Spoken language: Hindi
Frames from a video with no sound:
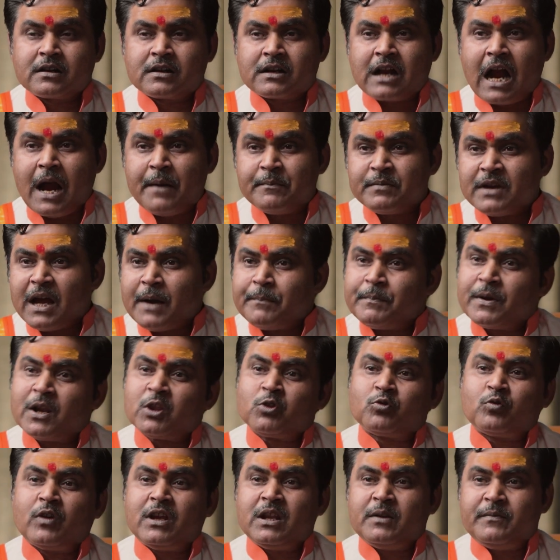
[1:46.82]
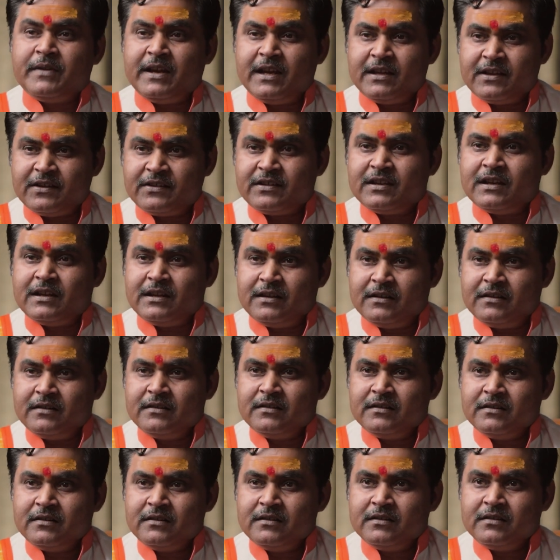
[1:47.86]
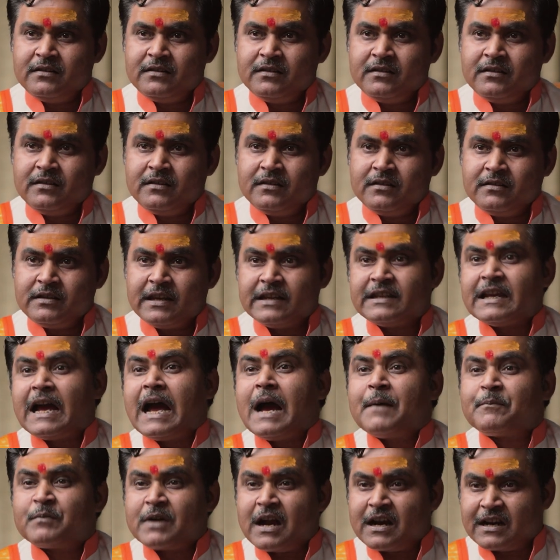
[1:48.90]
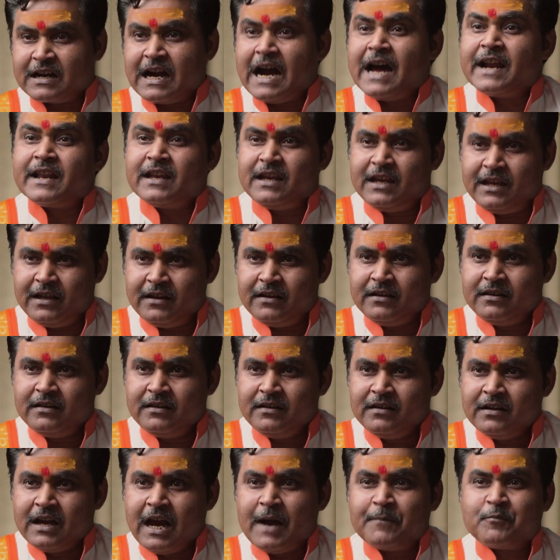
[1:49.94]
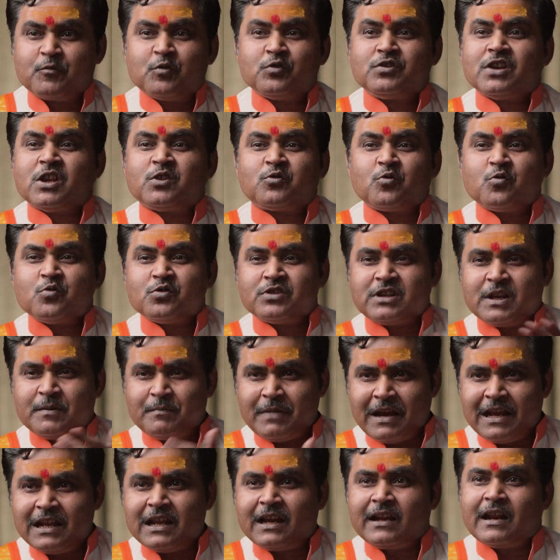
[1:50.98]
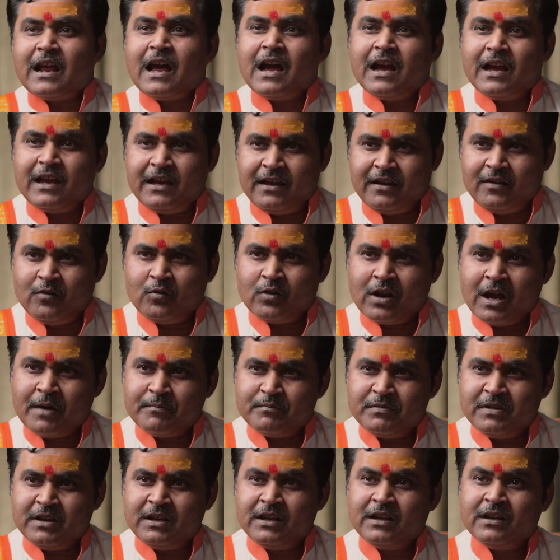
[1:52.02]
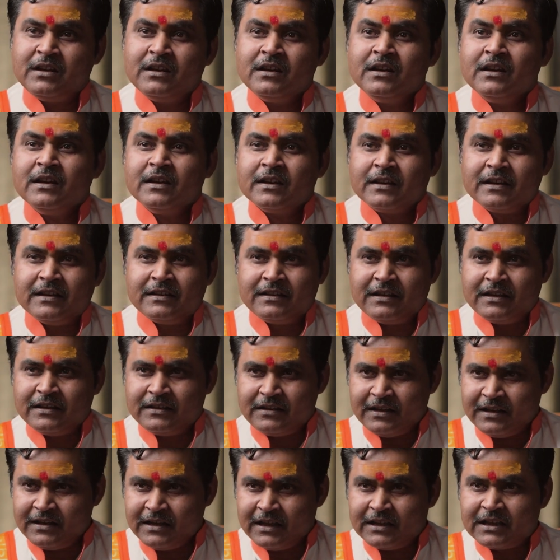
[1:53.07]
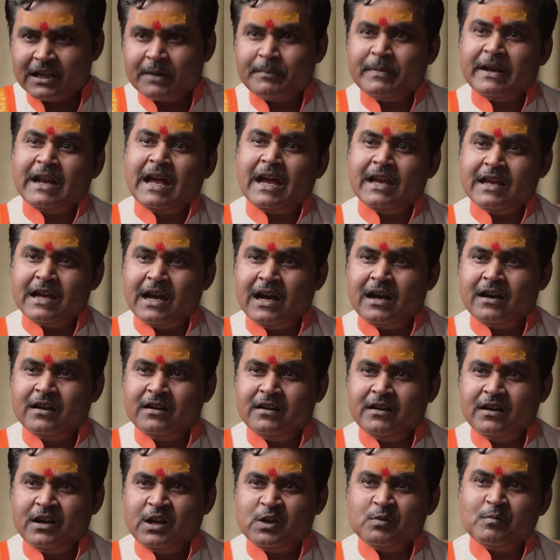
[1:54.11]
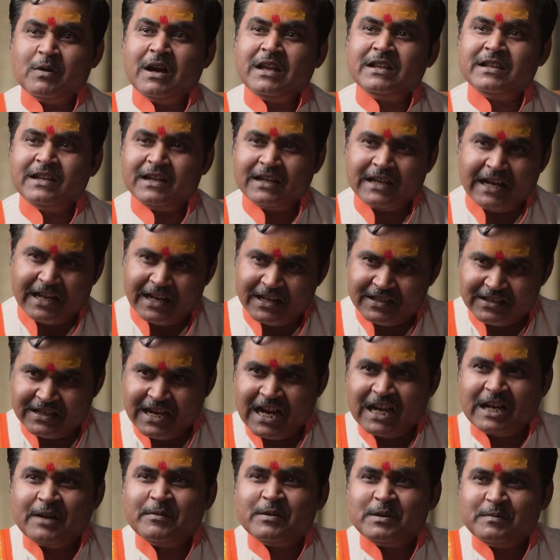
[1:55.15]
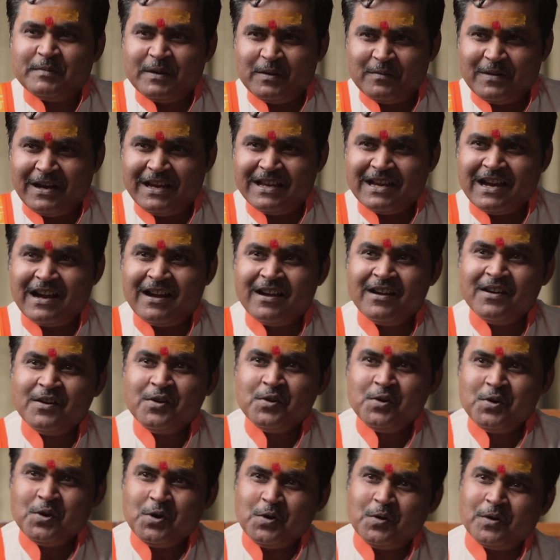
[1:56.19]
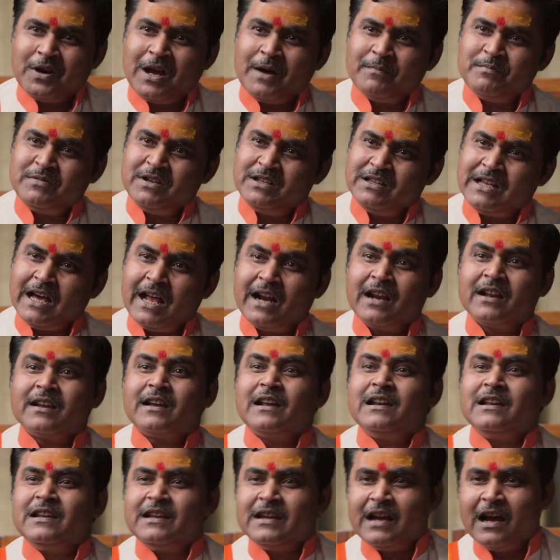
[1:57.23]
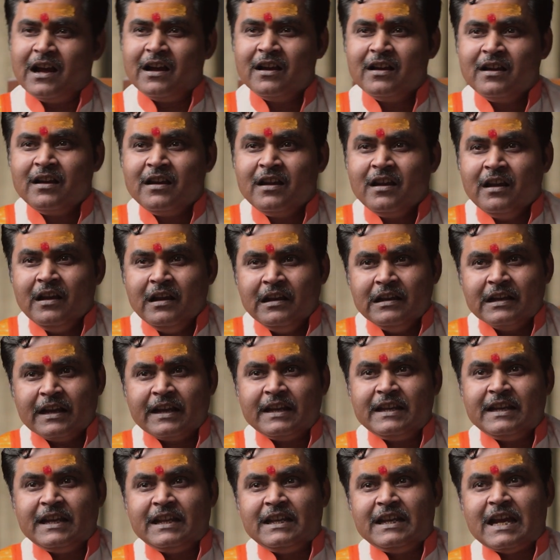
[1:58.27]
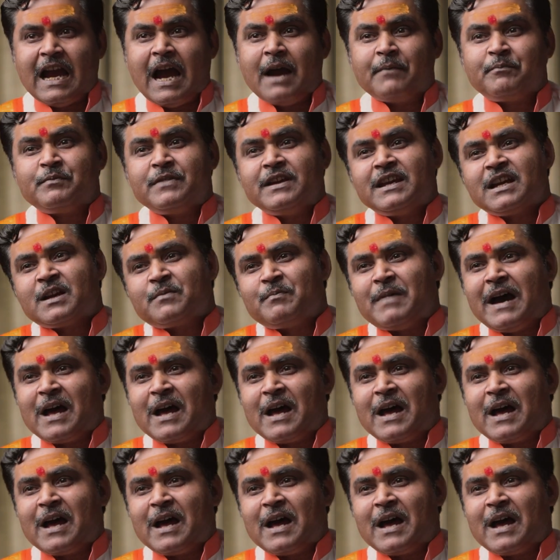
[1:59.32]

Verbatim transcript: कामना प्रत्येन भेद से जैसा आपका कार्य है आपको शत्रुओं से भय लग रहा है और आपने किसी से यंत्र बनाया हनुमान जी का रक्षा कवच बनवाया और आपने धारण कर लिया लेकिन यदि आप एक